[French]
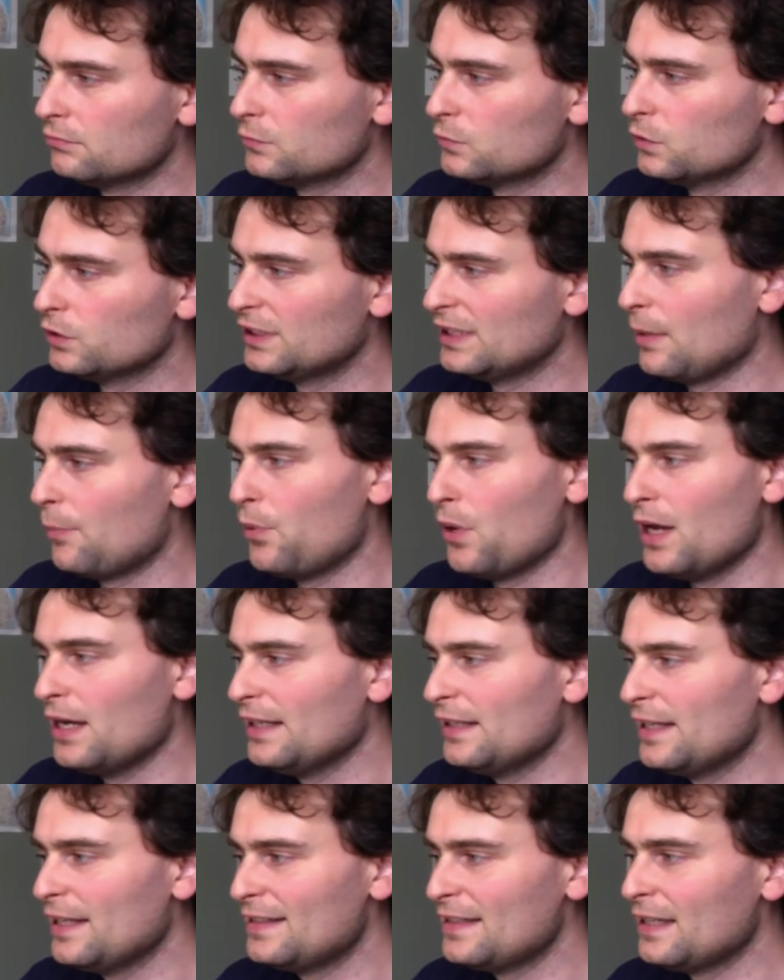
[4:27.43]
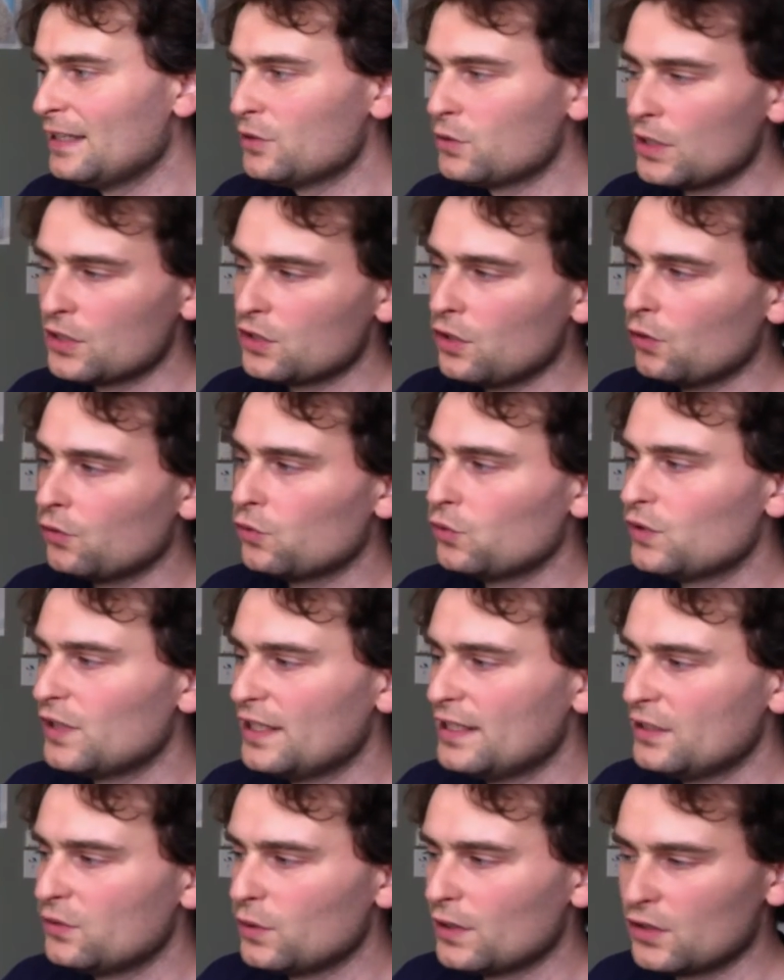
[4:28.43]
ça peut aller des années 60 aux
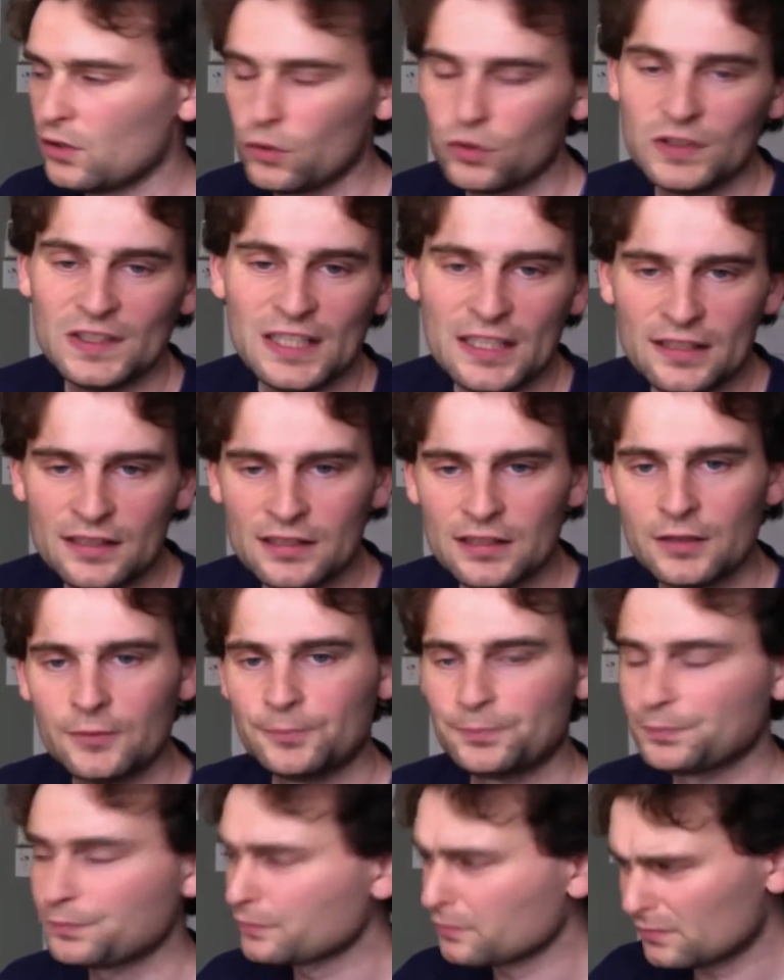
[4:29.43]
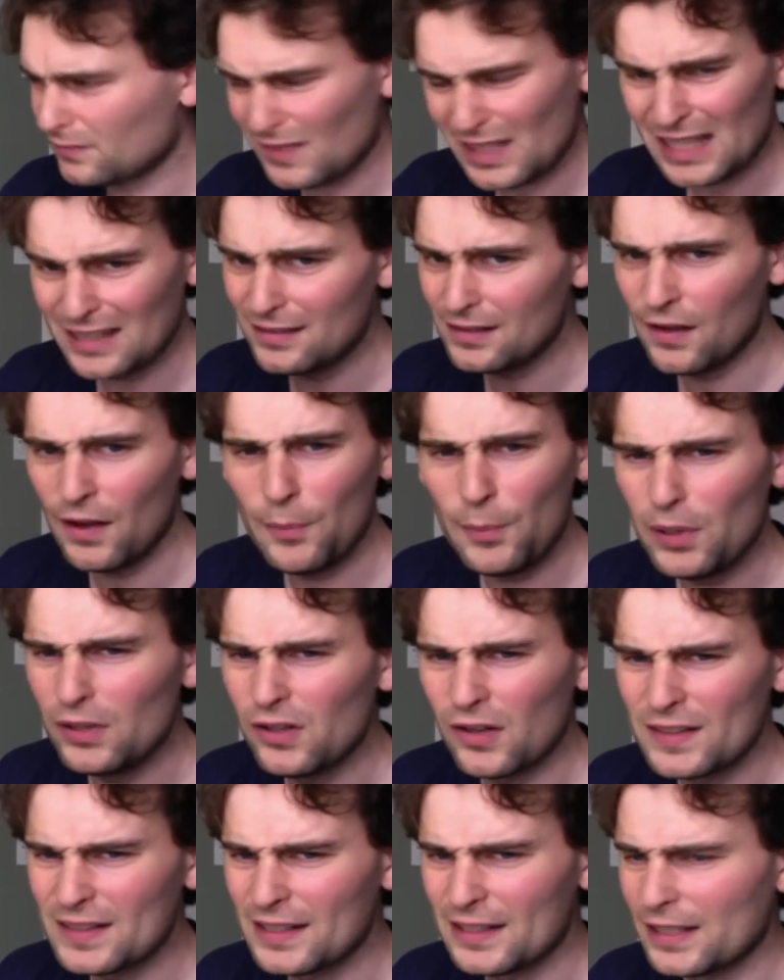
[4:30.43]
années 70. Ça va pas dans
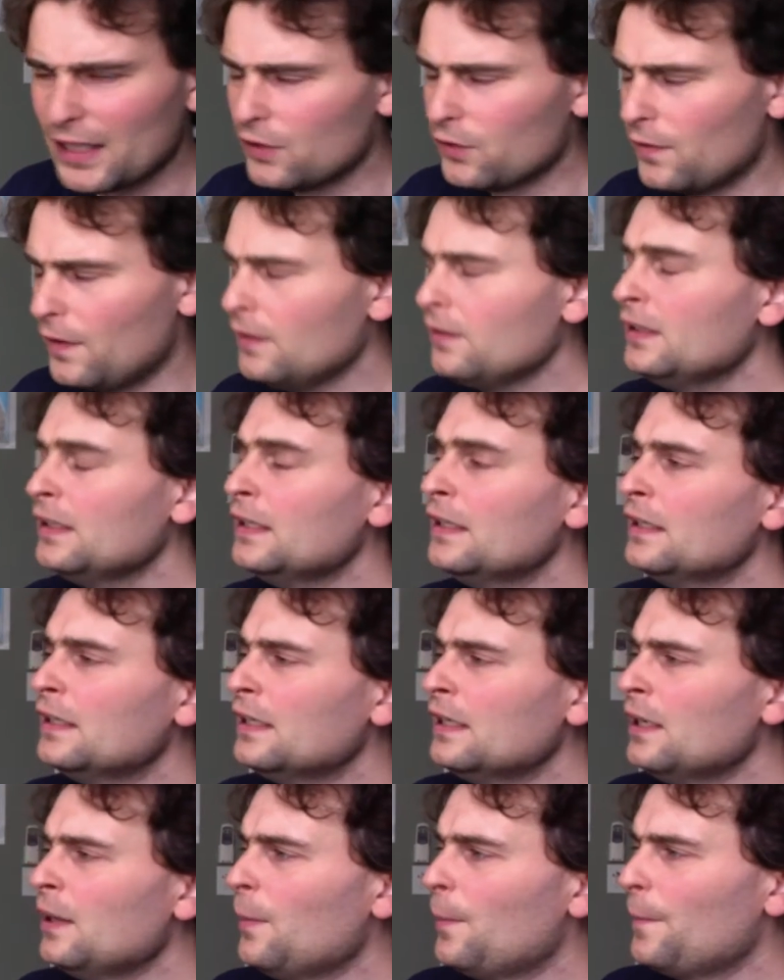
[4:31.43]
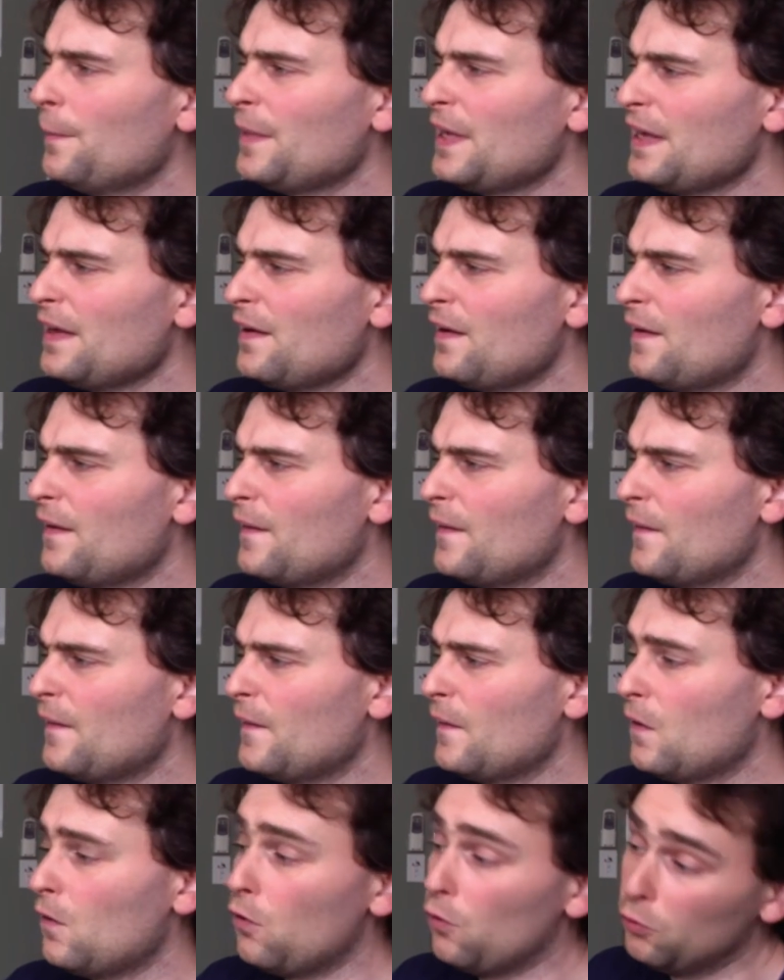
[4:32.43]
les années 80. Mais
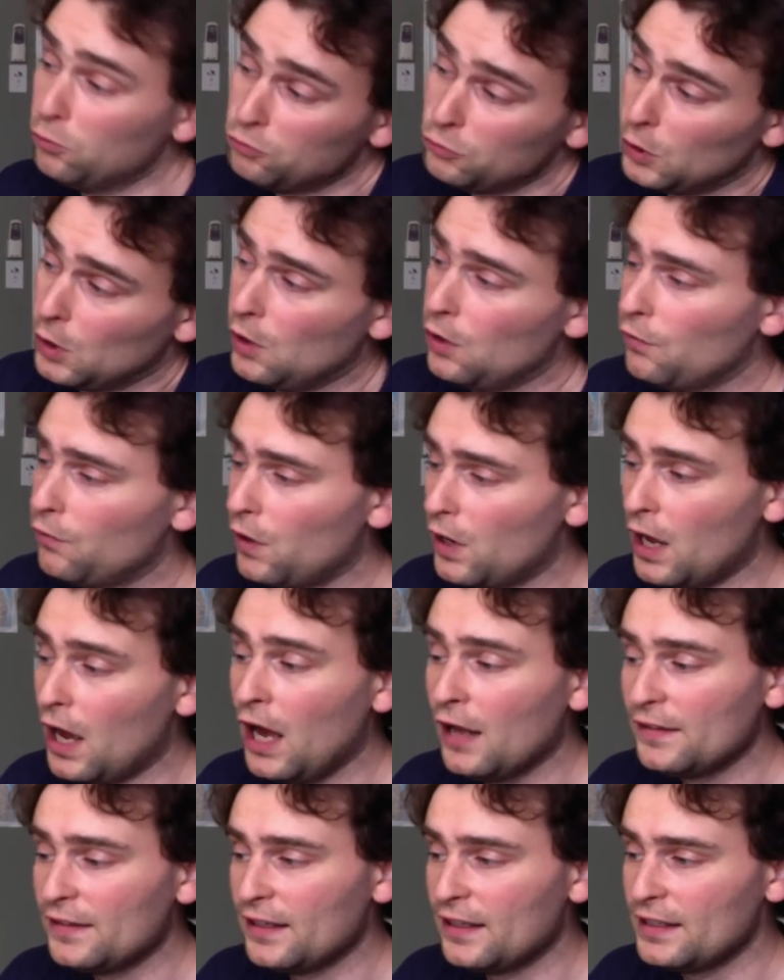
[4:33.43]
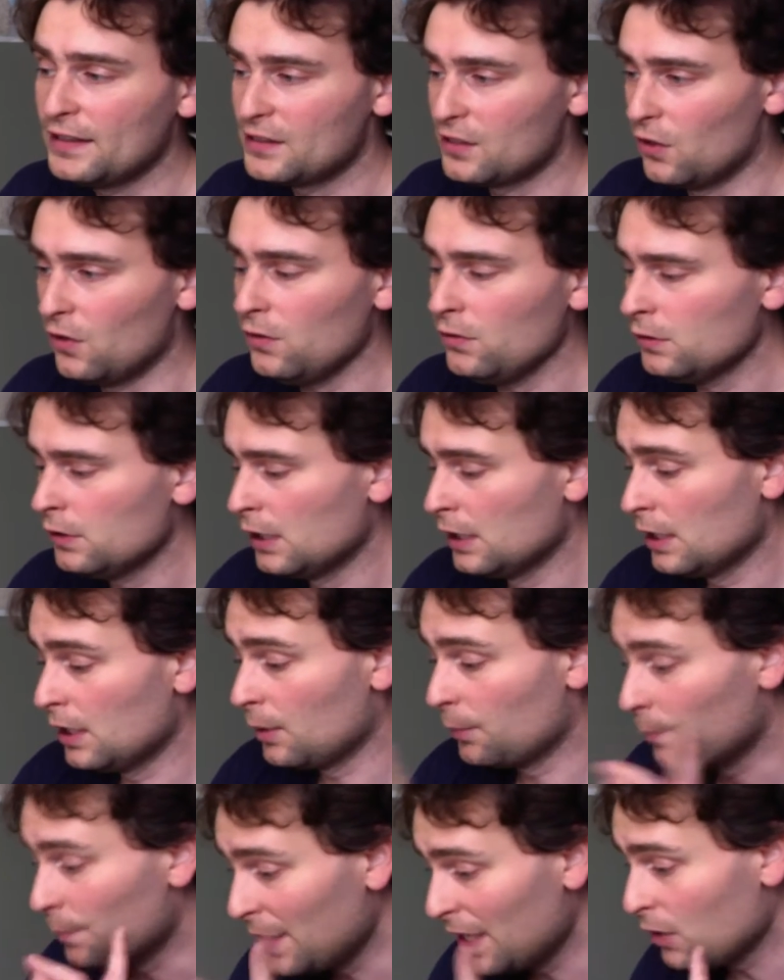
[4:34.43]
euh, voilà, intéressant.
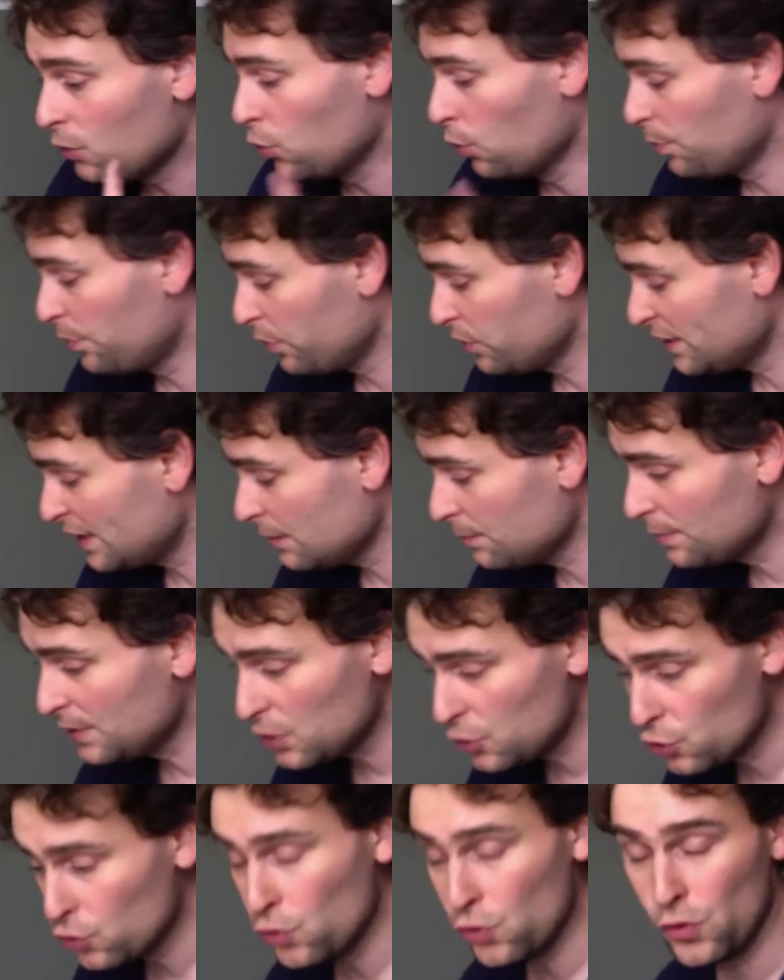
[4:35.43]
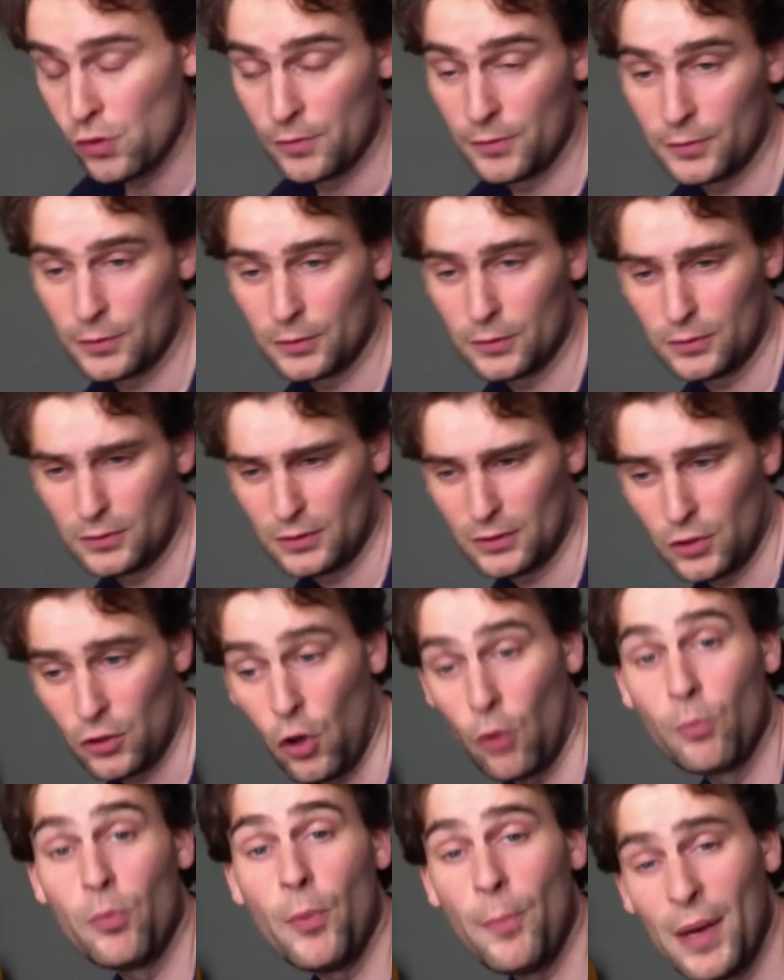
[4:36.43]
Mais le petit bijou
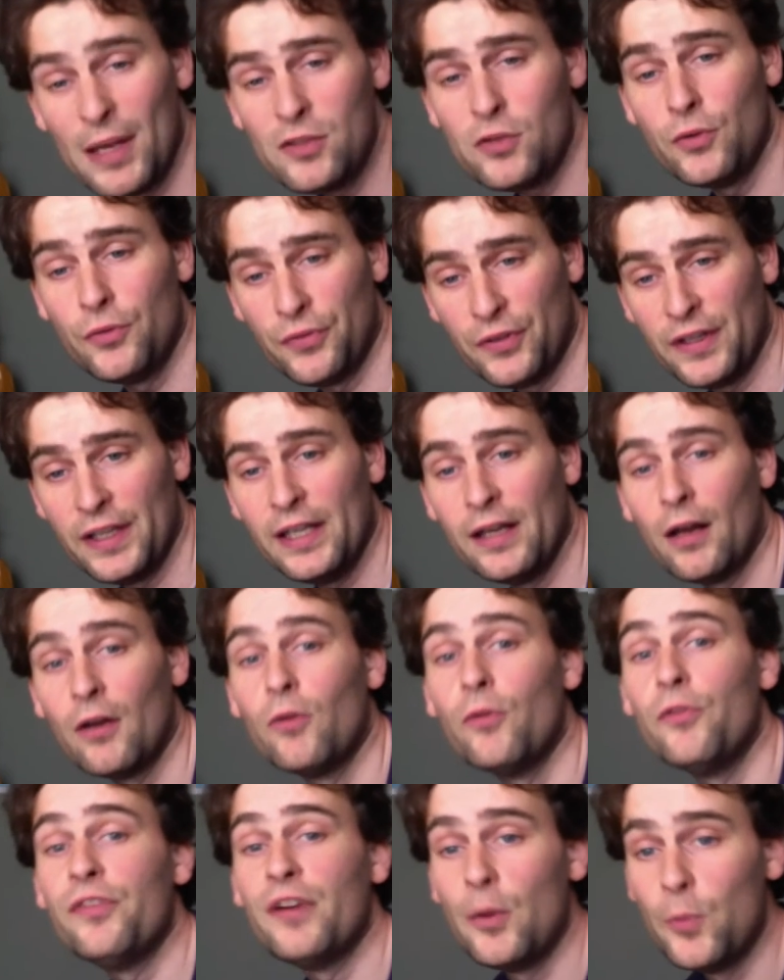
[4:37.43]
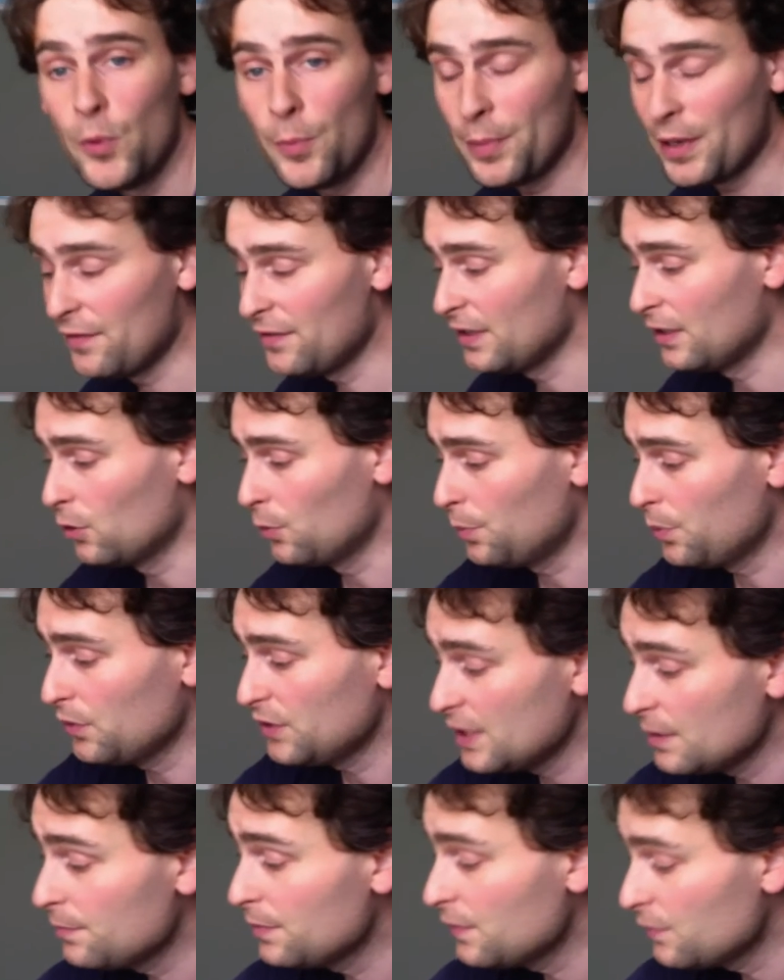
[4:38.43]
qu'on ne peut pas s'offrir, le fameux pavé, le
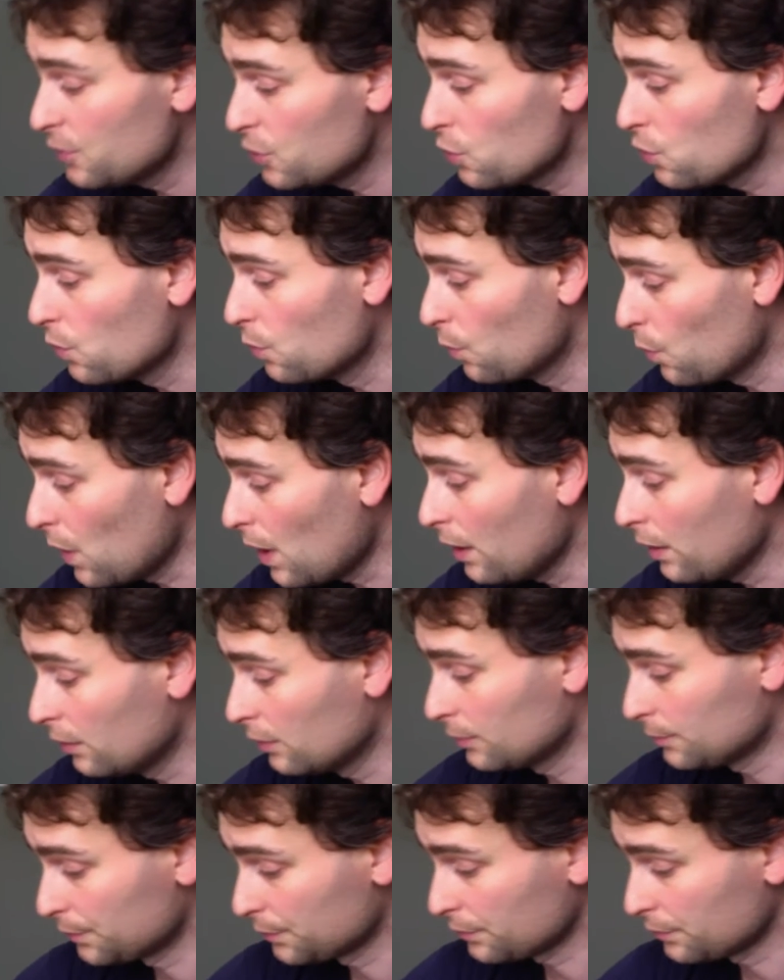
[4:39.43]
petit bijou, moi,